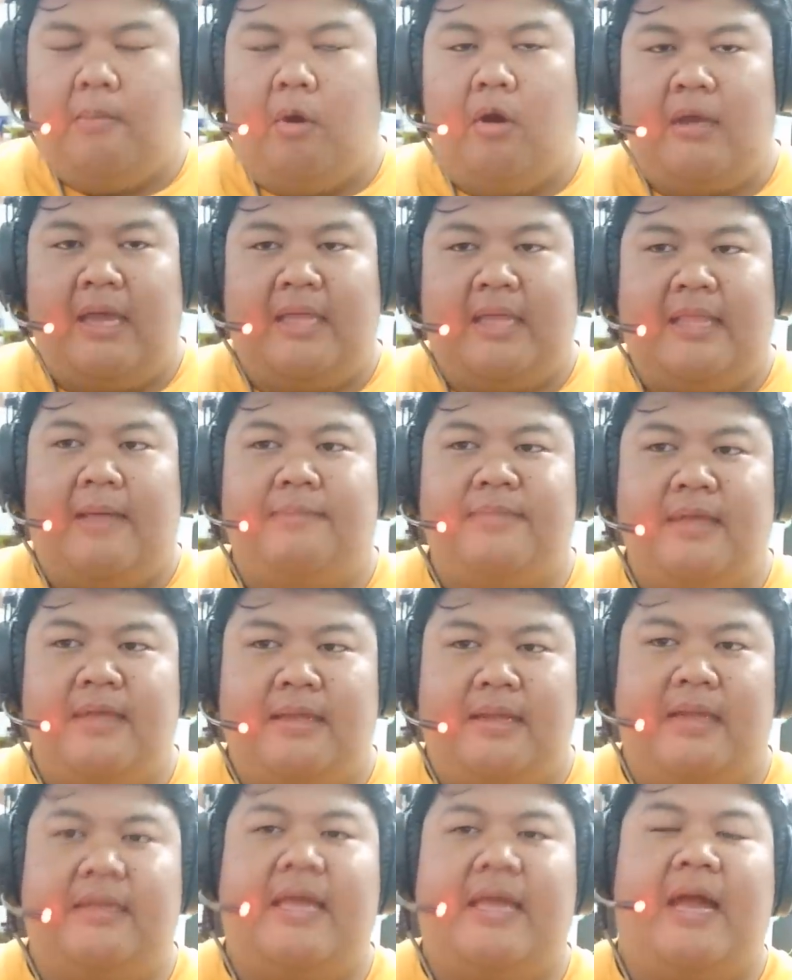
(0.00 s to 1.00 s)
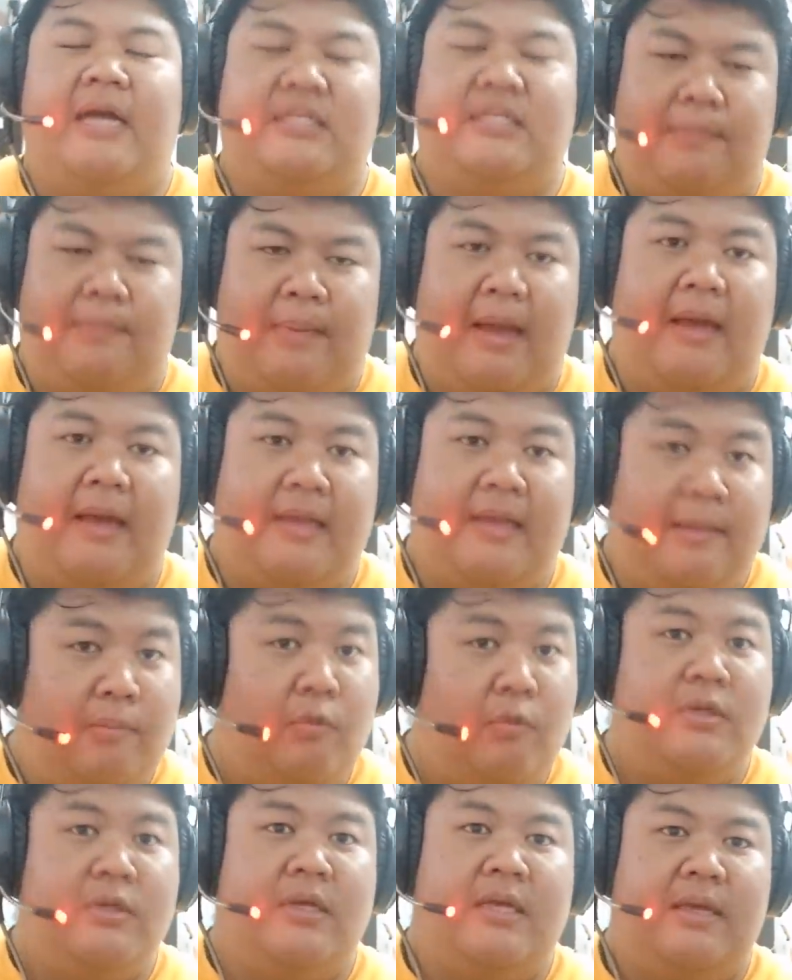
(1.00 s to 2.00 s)
พอแกทำเสร็จแล้วแกก็จะพักแก
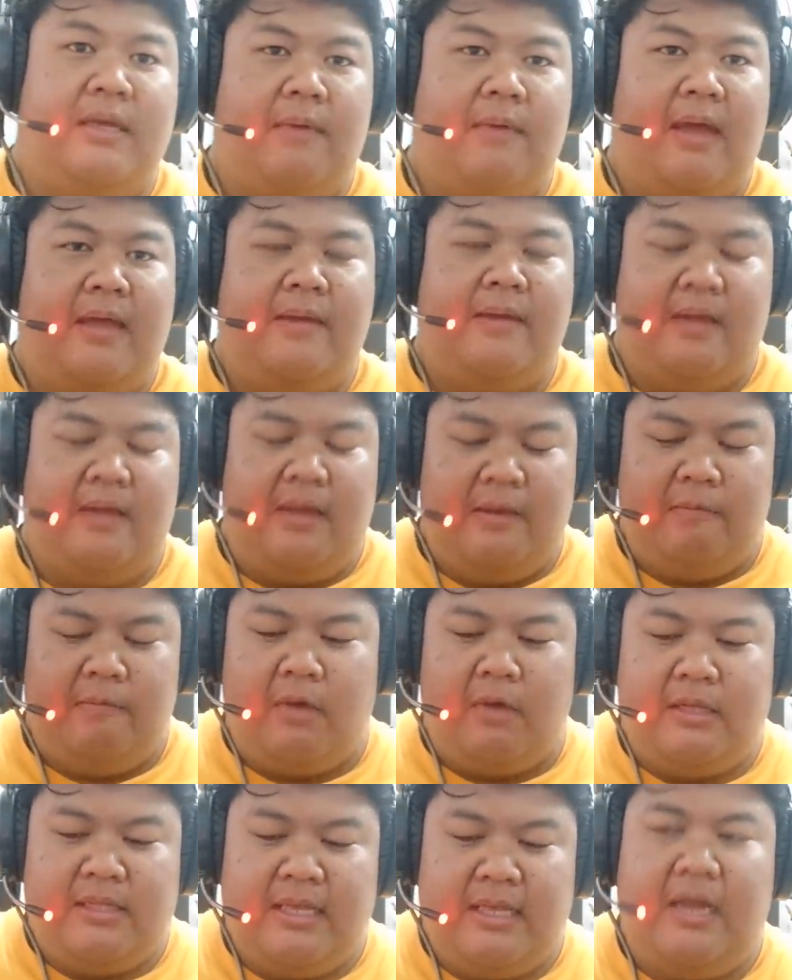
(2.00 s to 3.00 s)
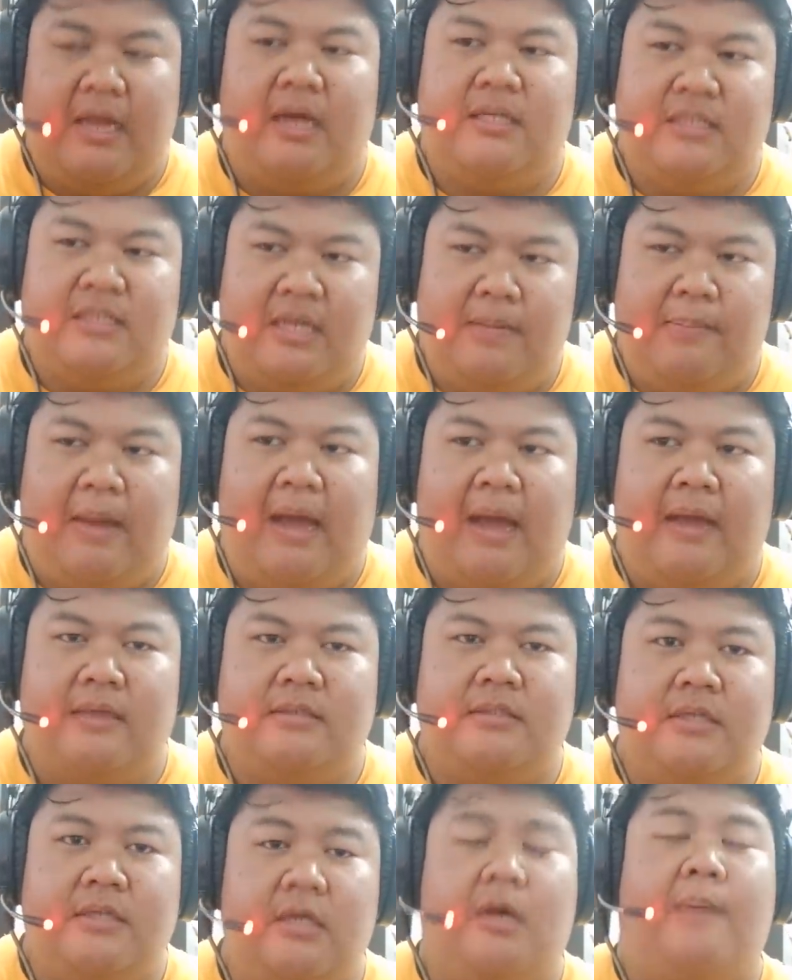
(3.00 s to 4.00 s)
พูดอย่างนี้ไว้นะฮะว่าเสร็จแล้วก็จะได้พัก
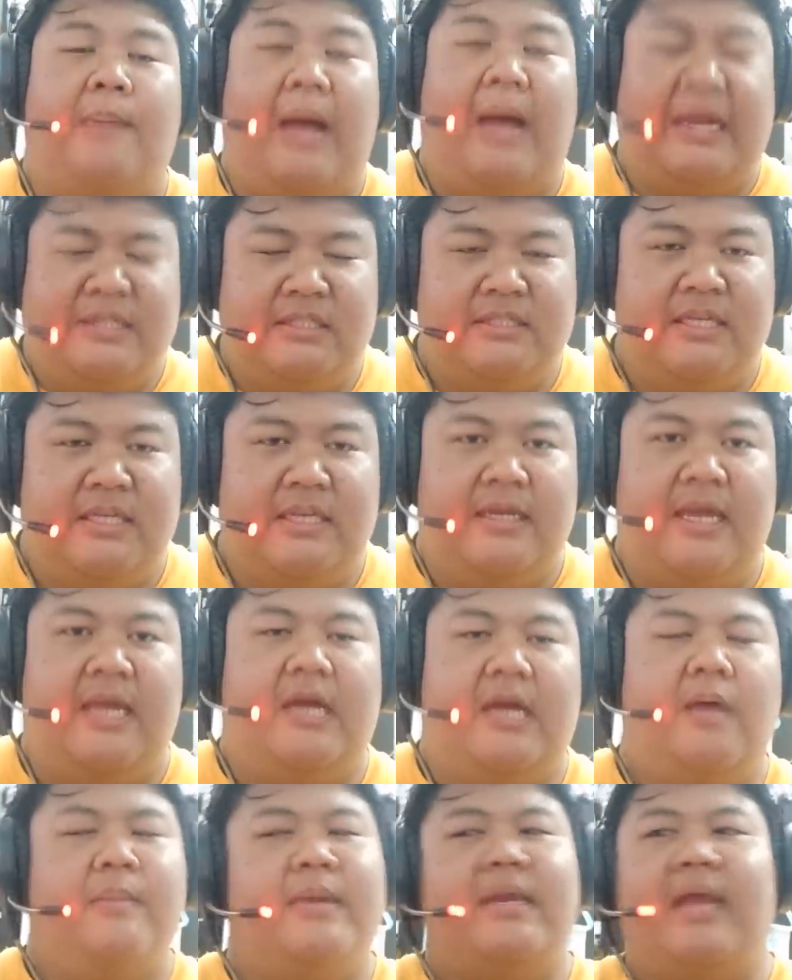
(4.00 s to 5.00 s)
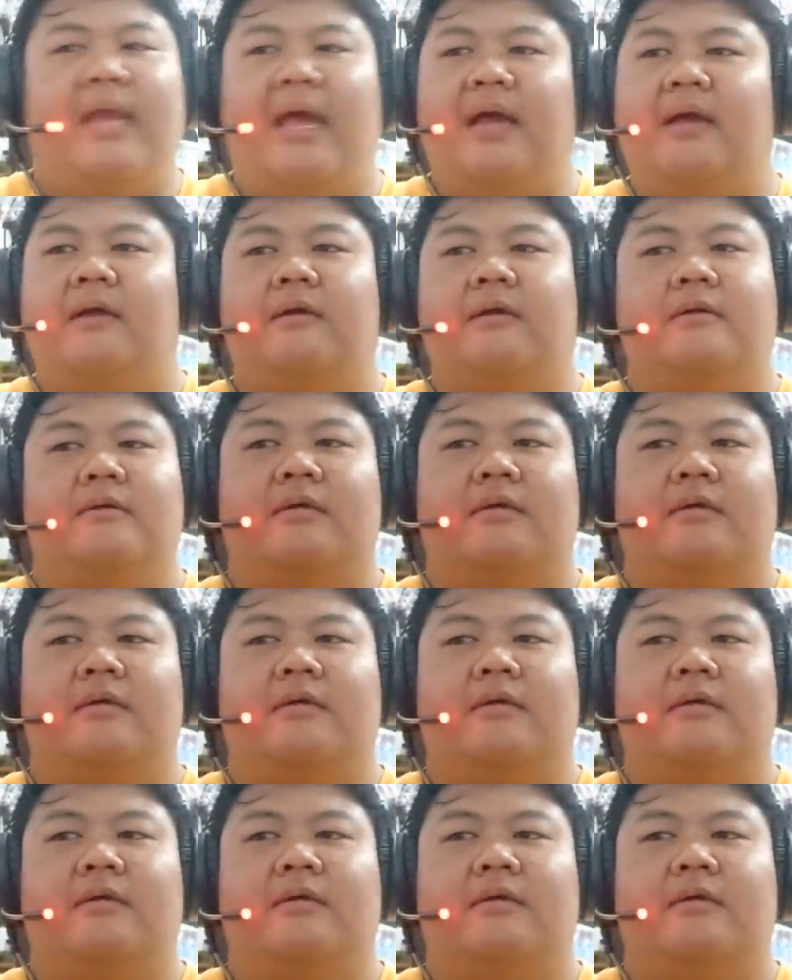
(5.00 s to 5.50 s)
ซึ่งก็พักจริงๆแกก็ไปนั่ง